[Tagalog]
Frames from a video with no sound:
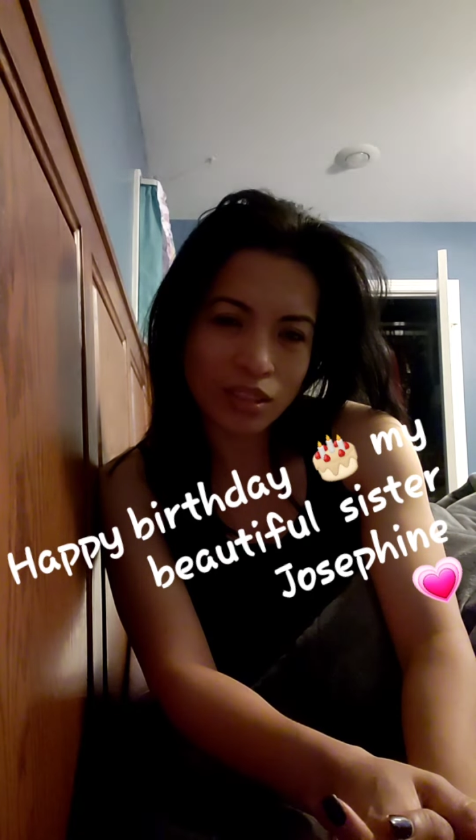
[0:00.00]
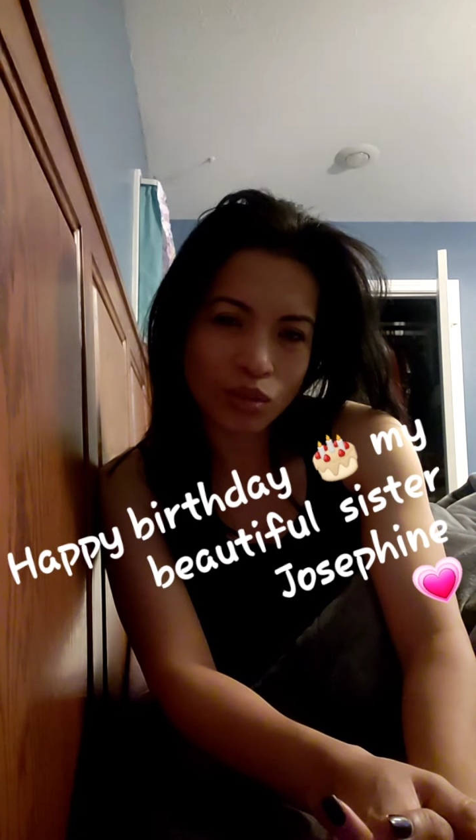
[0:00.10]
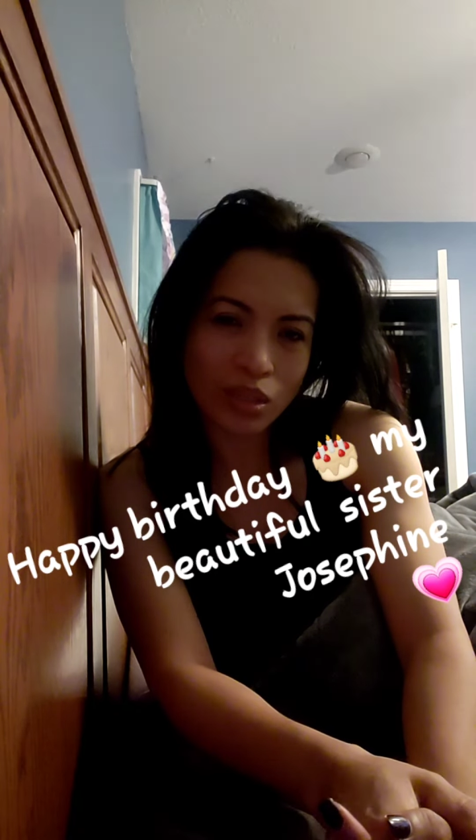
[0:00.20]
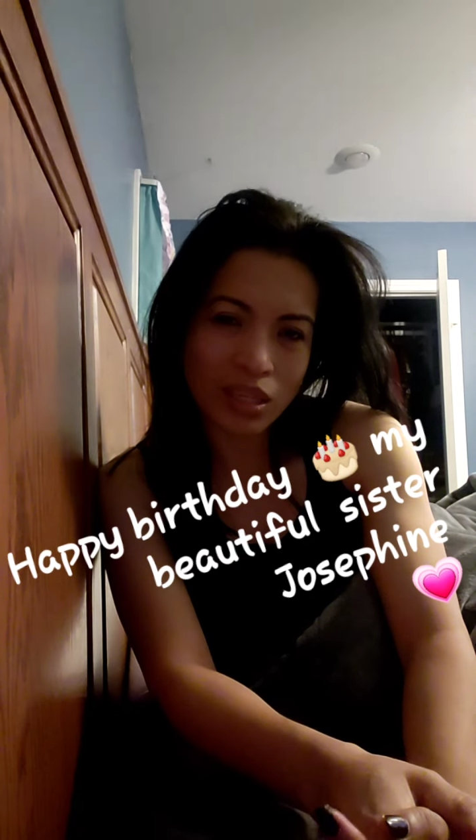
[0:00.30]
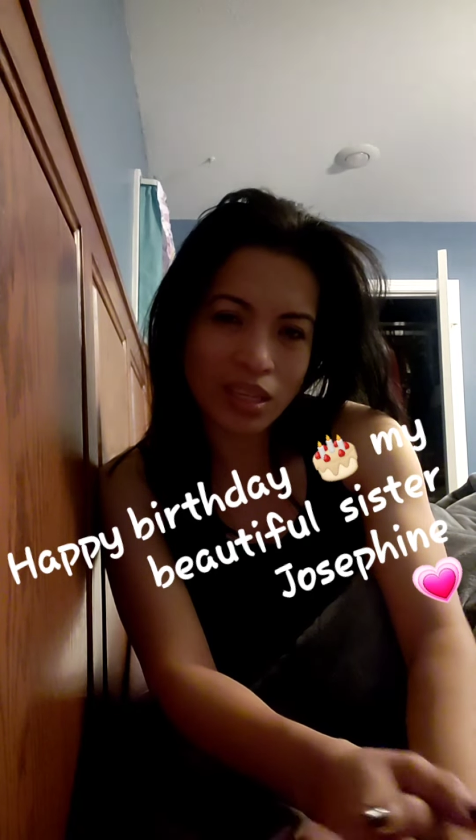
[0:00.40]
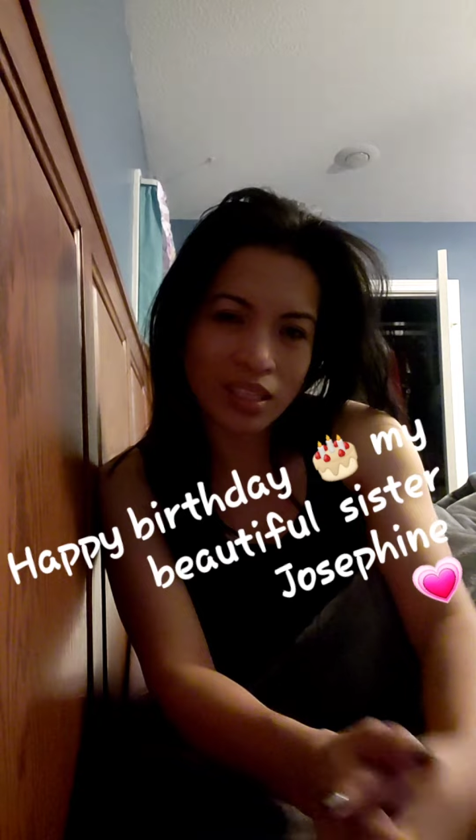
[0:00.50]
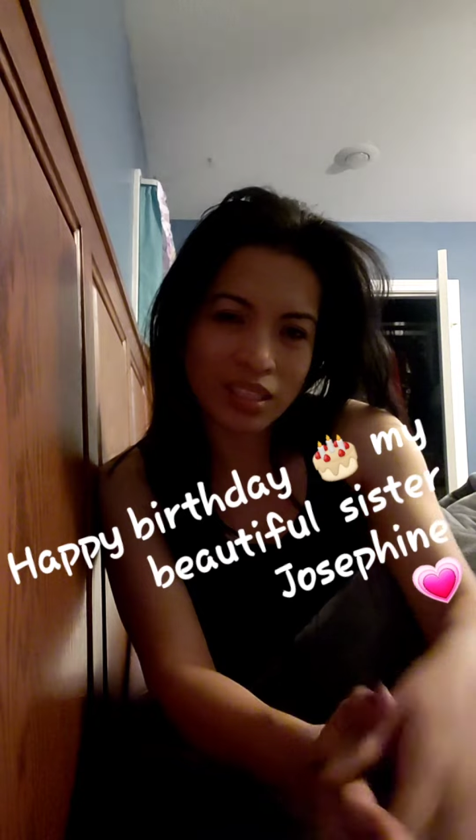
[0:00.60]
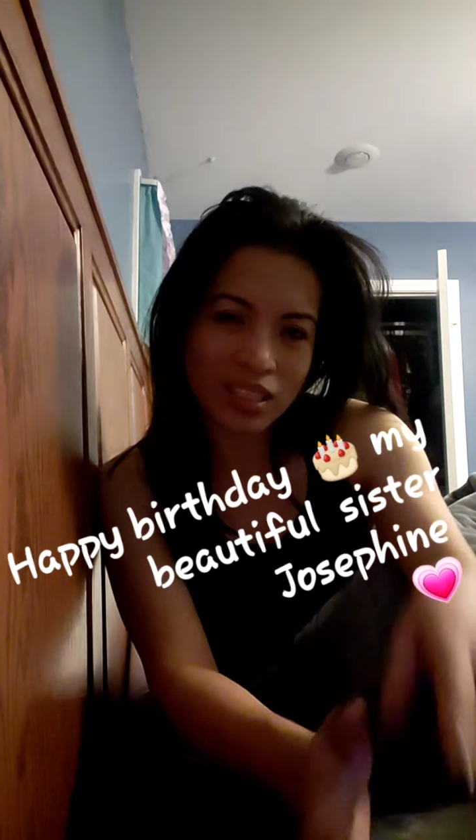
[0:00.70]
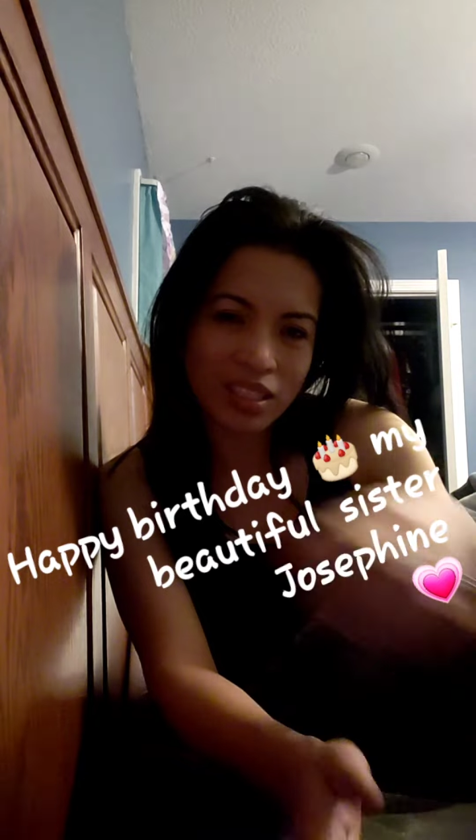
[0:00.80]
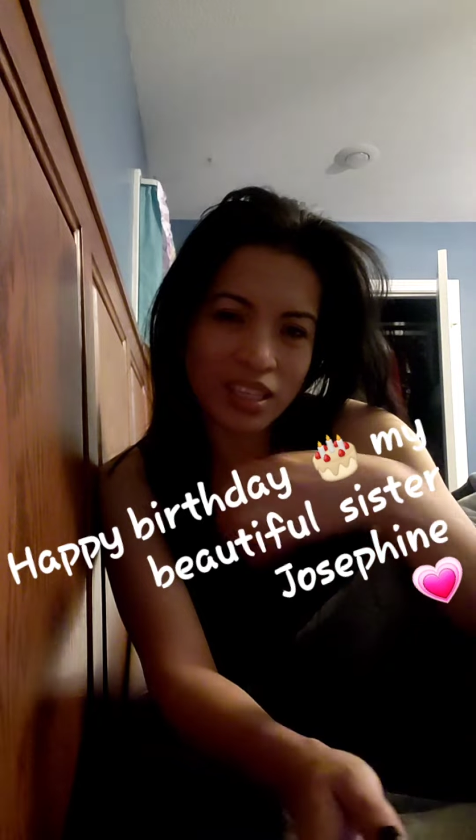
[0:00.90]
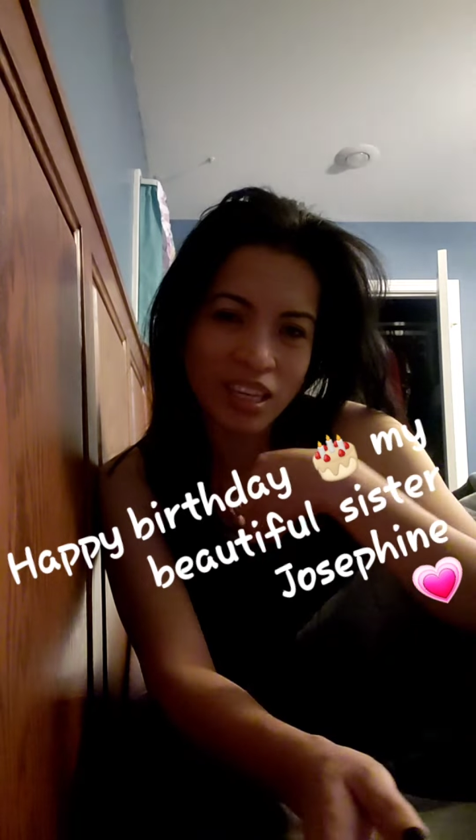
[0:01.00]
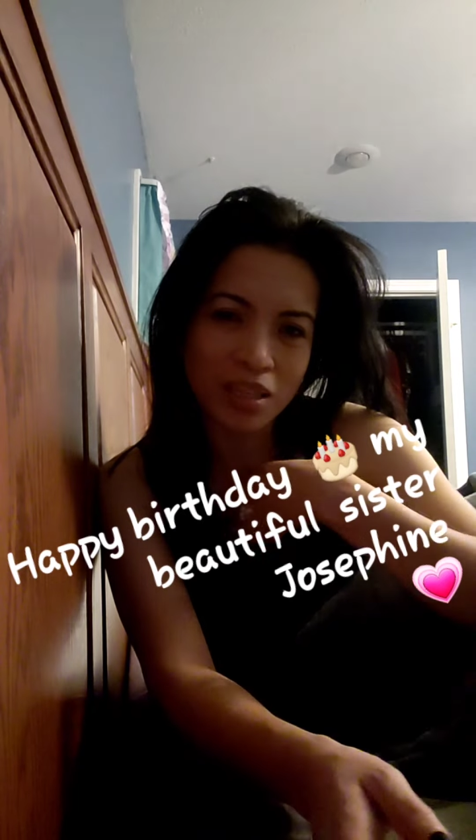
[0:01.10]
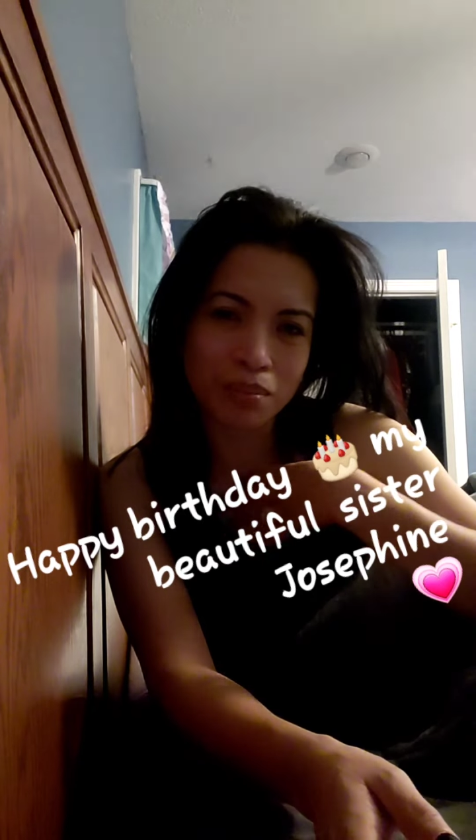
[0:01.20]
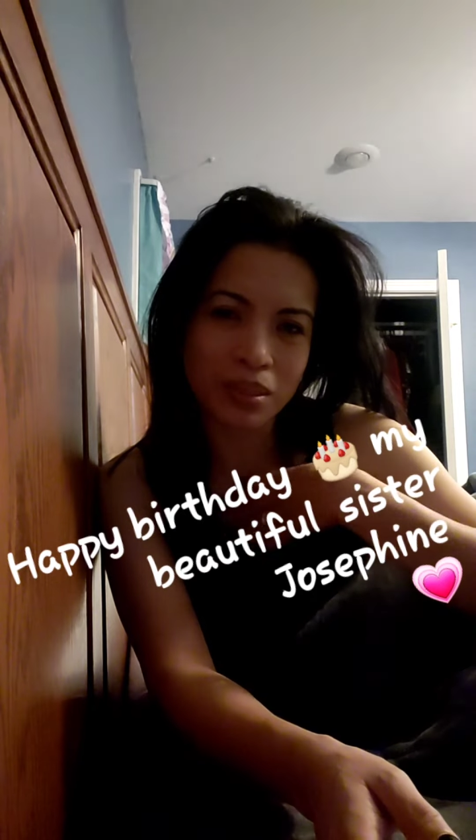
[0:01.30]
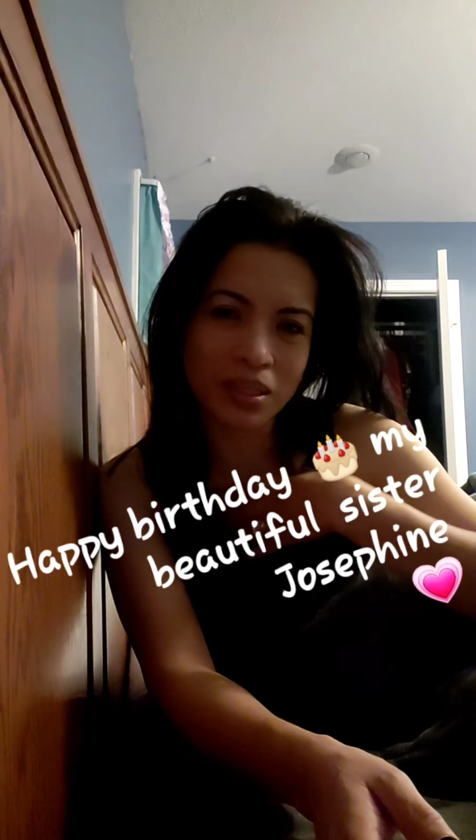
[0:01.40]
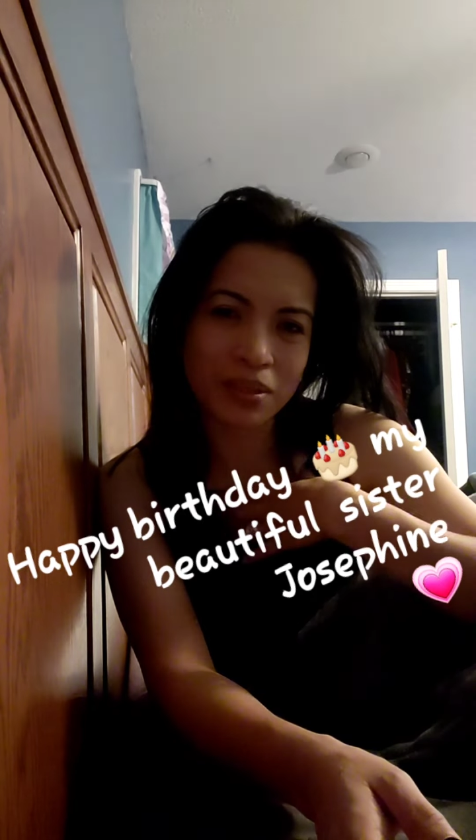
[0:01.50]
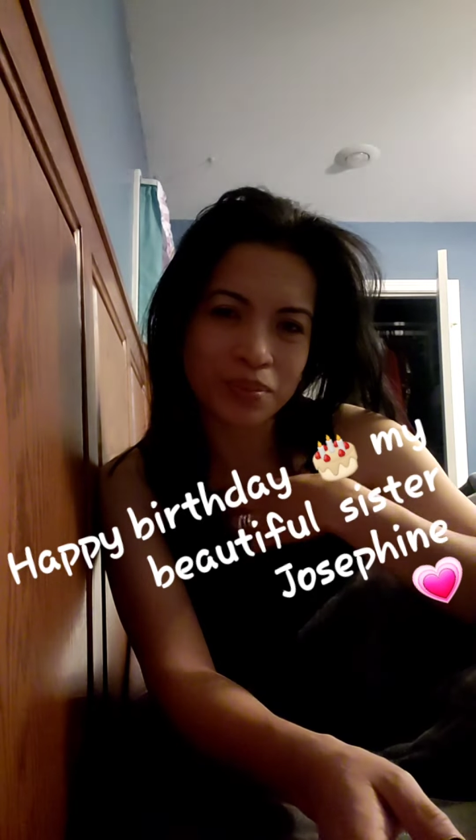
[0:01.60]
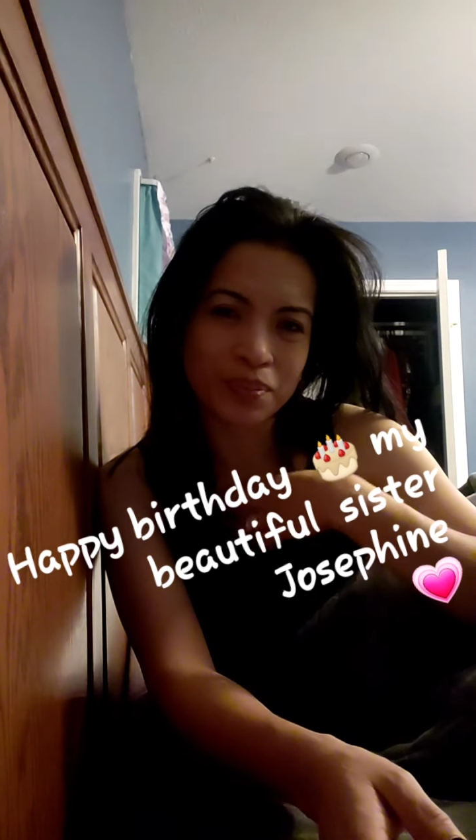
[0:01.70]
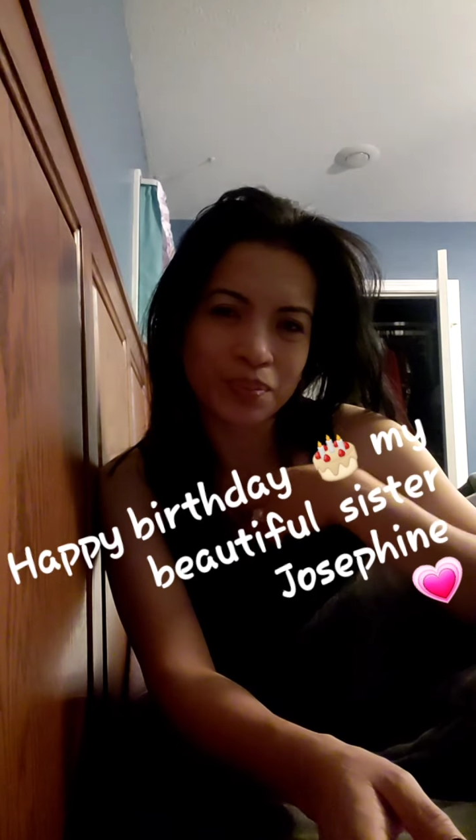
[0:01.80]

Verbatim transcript: tukala ni Day Ivy.